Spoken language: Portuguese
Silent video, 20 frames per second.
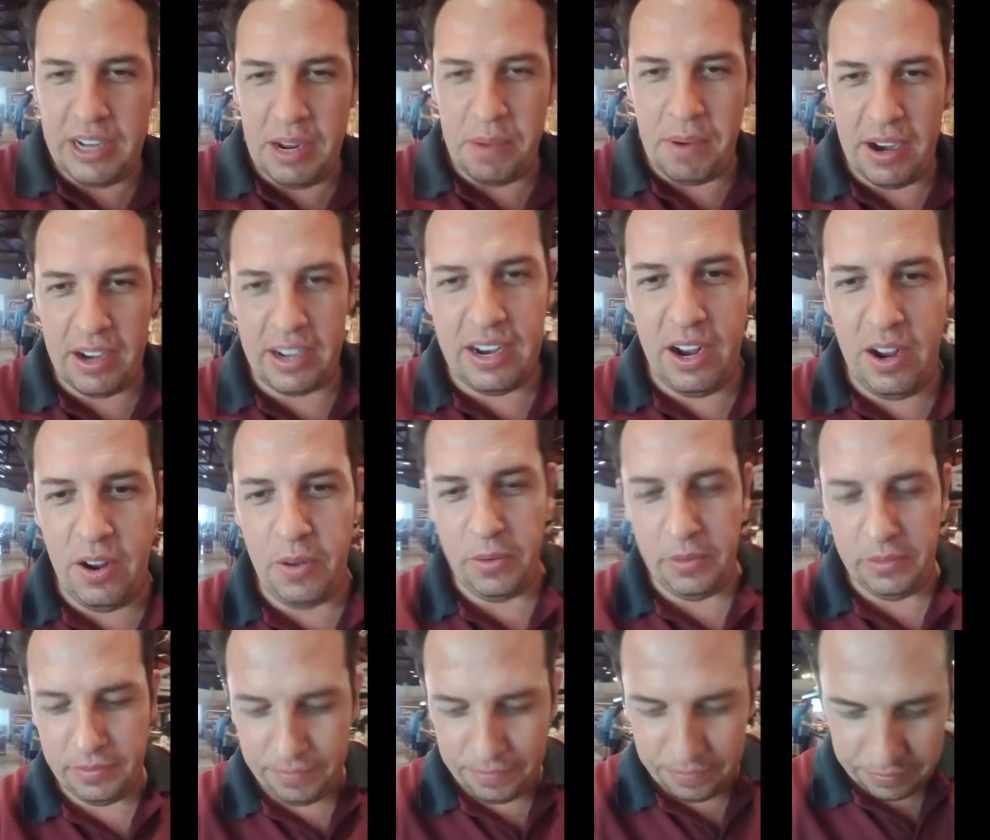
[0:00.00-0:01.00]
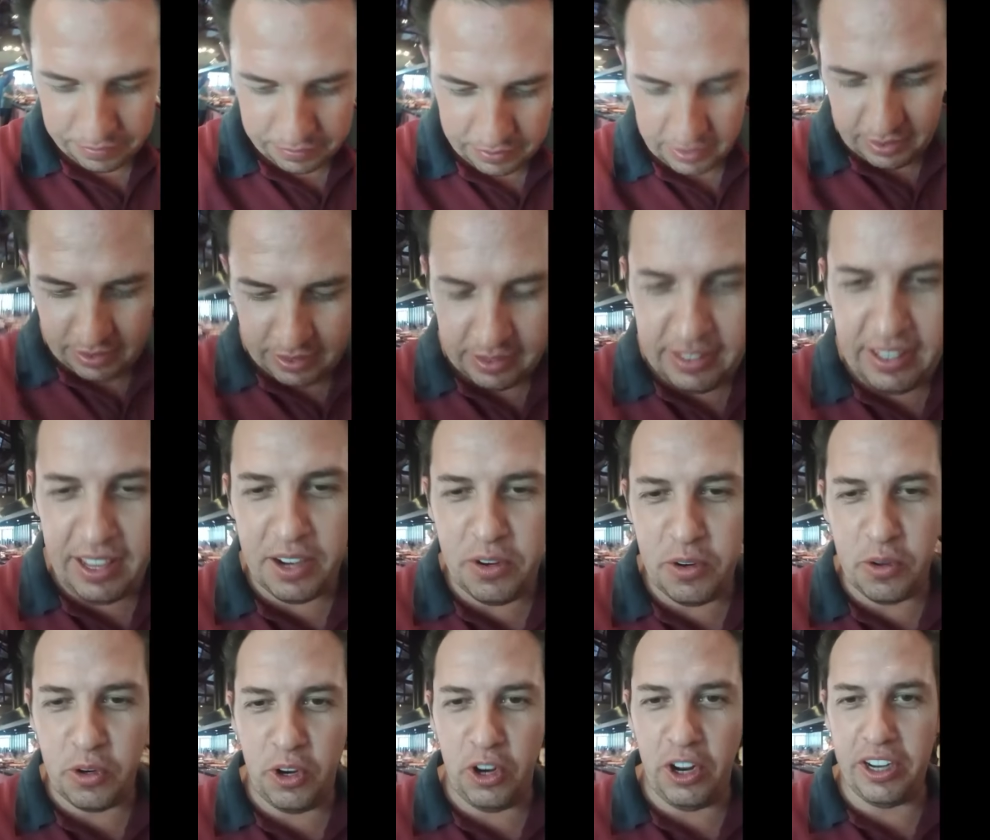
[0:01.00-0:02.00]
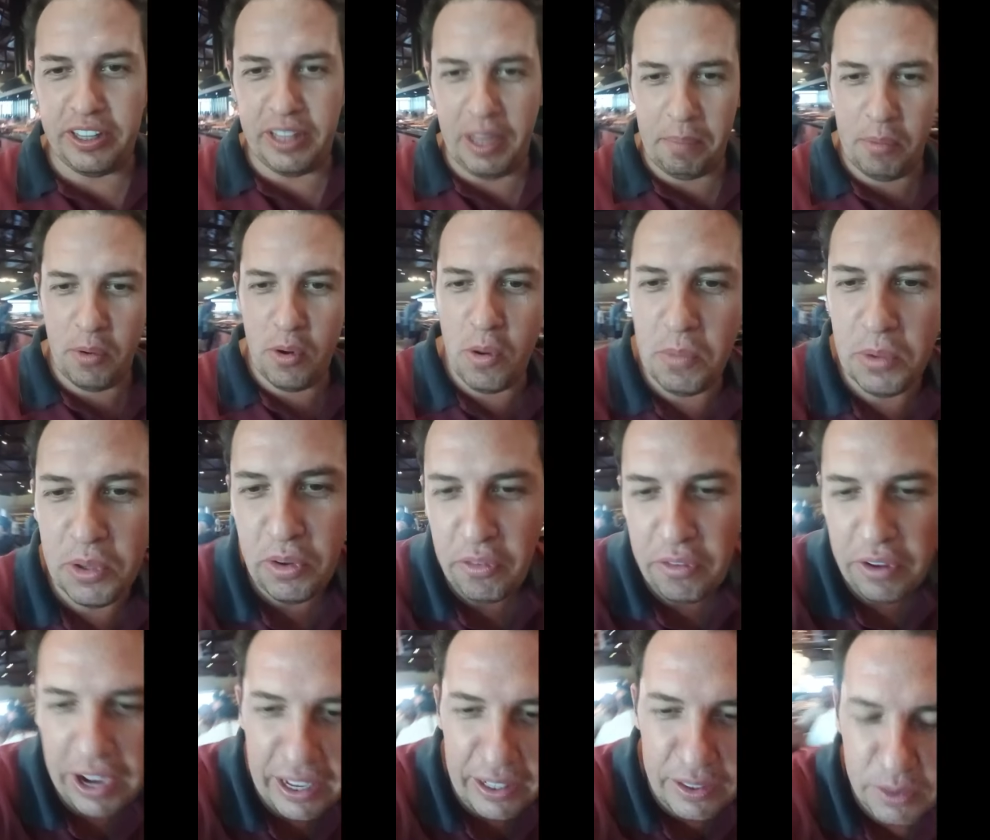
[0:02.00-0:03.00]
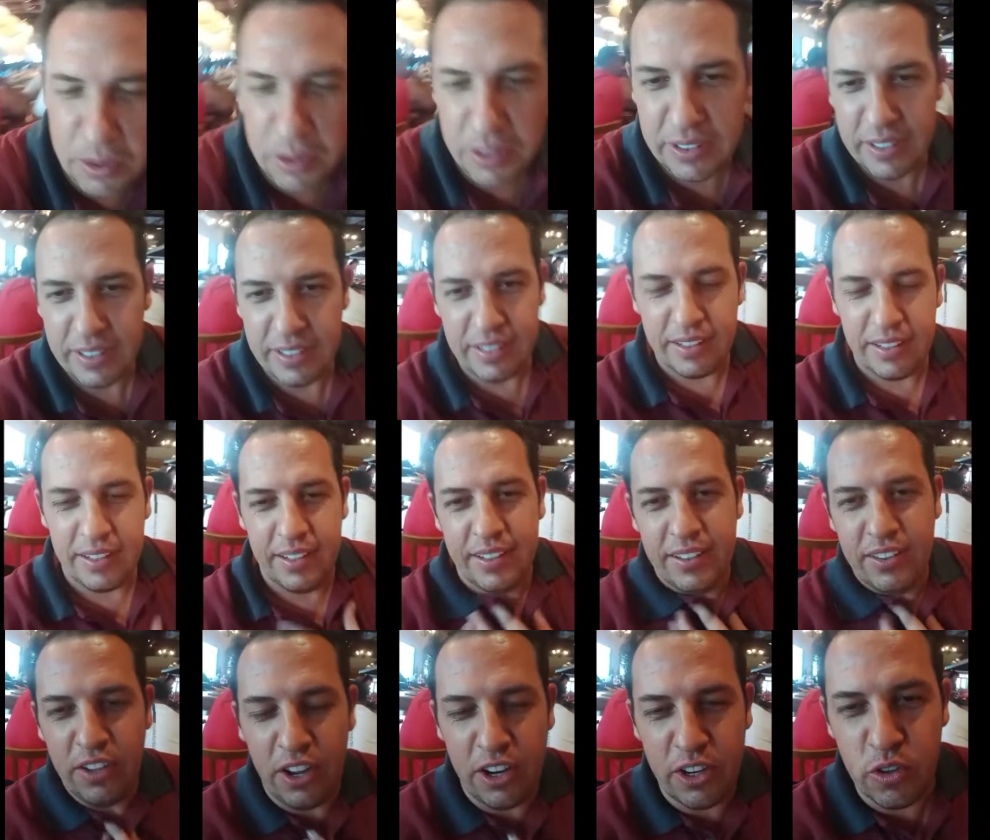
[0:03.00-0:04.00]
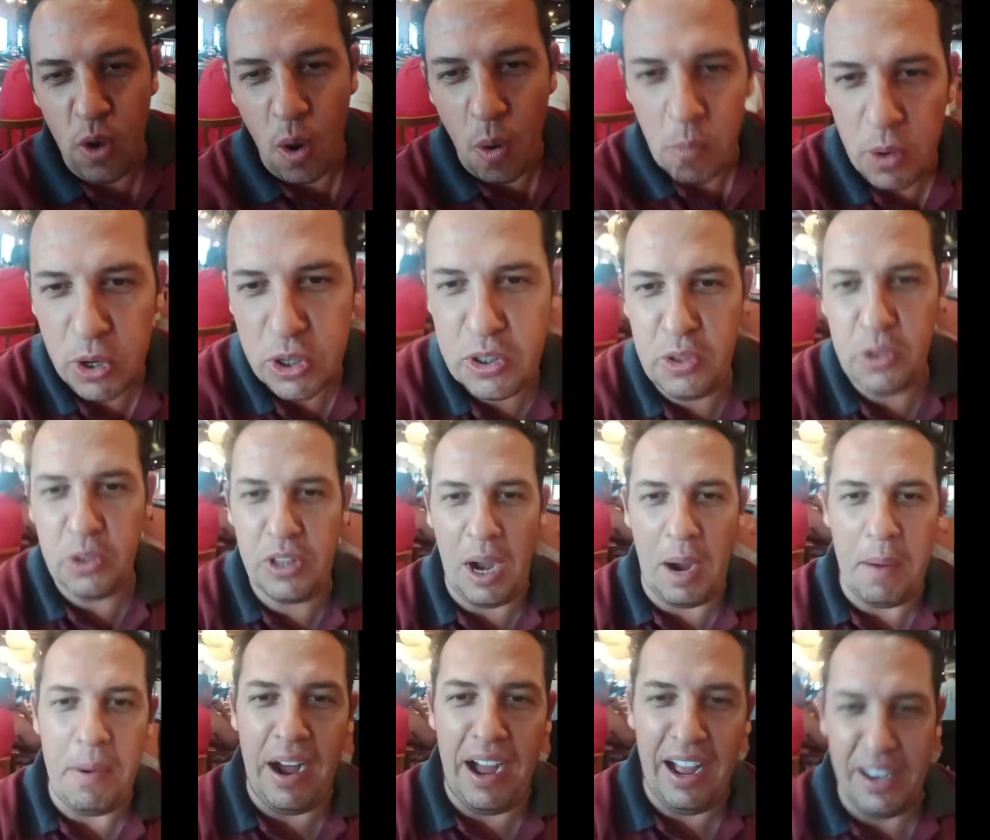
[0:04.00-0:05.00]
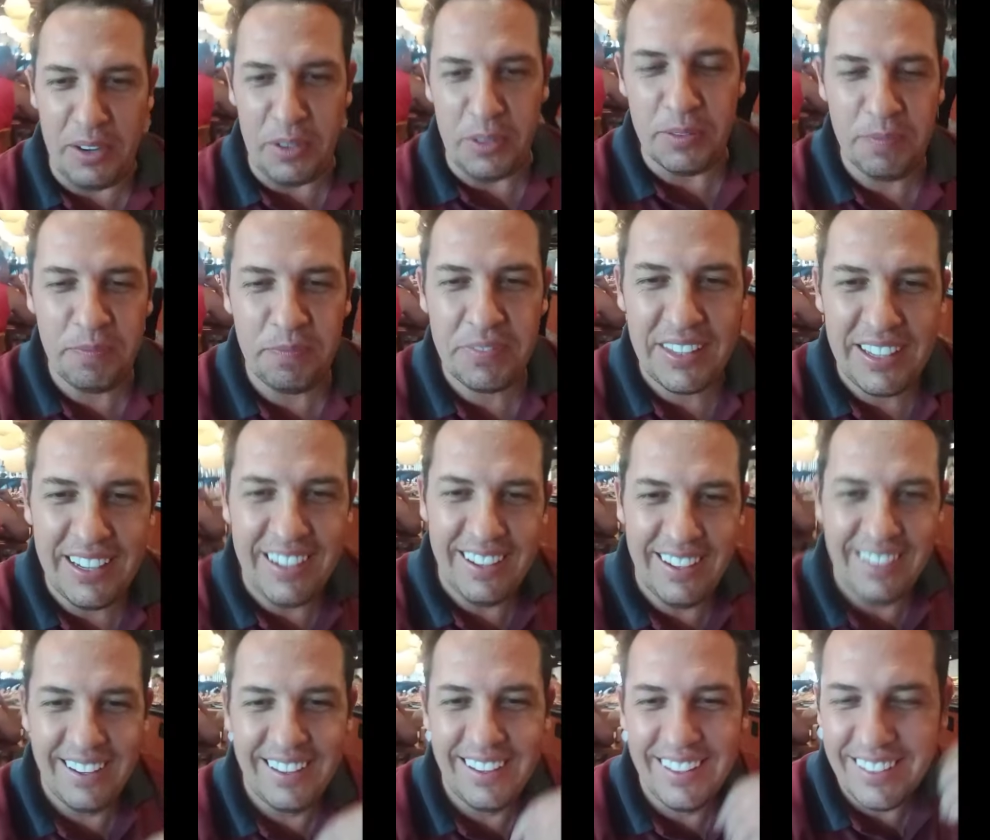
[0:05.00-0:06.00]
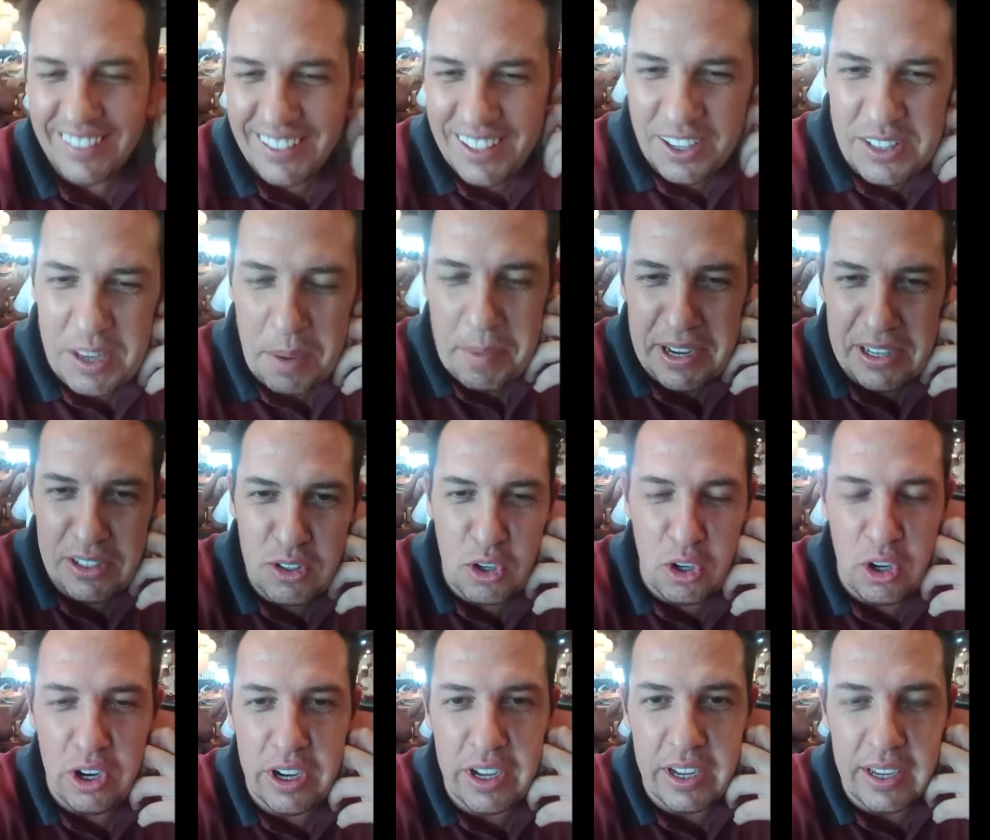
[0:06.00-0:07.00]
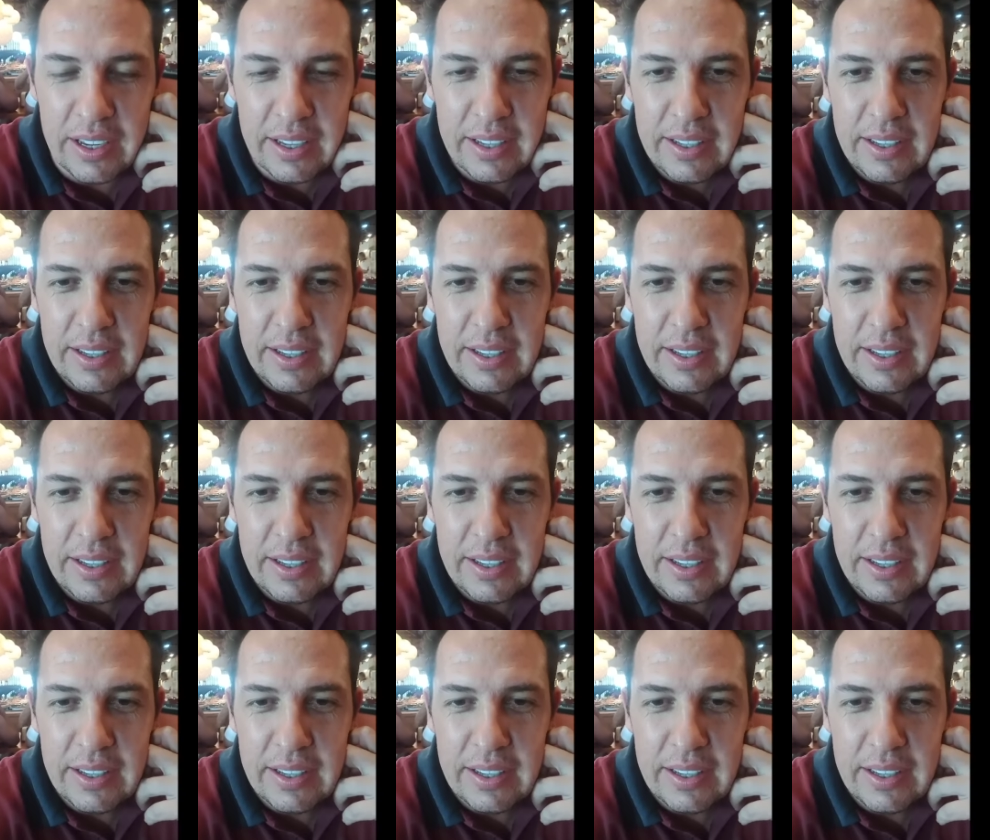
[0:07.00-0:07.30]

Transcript: aqui, Marcão. Dando glória até pro rumo do vento. Na hora do almoço do trabalho. Deus abençoe.